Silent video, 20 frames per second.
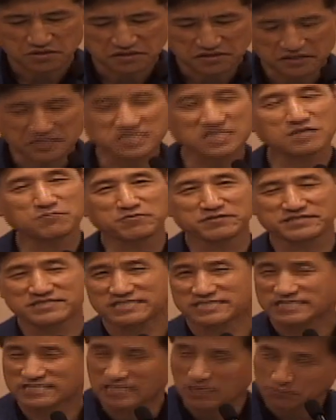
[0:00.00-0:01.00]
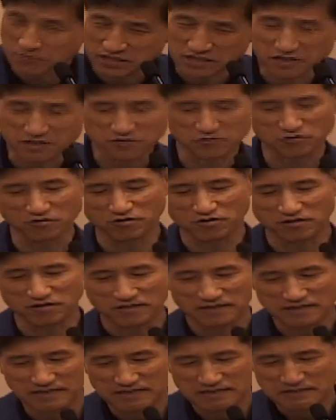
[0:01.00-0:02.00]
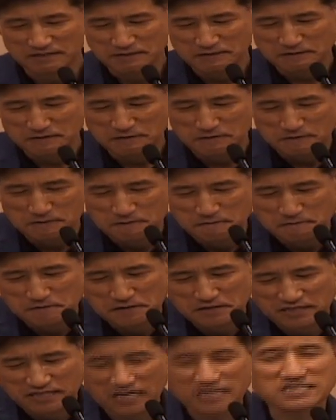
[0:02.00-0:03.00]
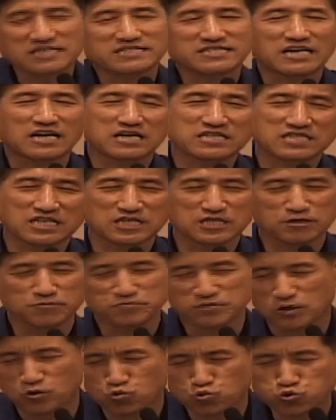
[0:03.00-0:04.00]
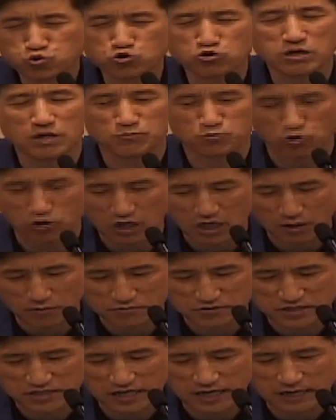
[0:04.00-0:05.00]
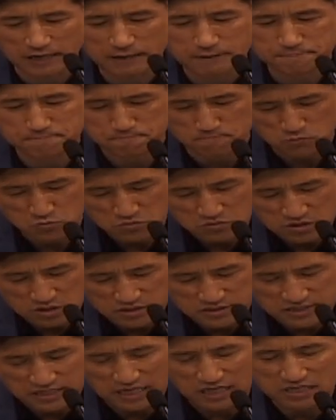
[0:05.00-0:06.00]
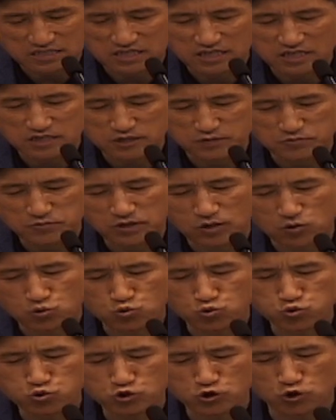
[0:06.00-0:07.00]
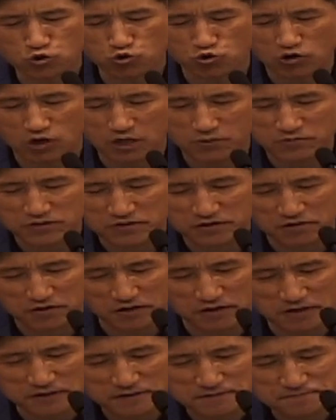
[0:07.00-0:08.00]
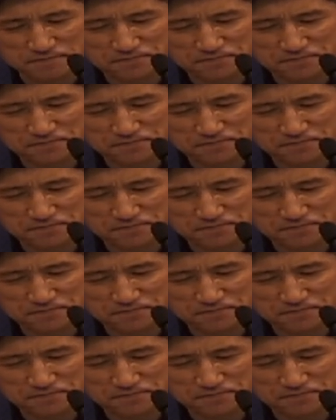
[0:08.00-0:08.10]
그래서 여러분, 재밌는 건요. 다시 창세기 10장 9절 한번 돌아가 봅시다. 창세기 10장 9절 돌아가면요.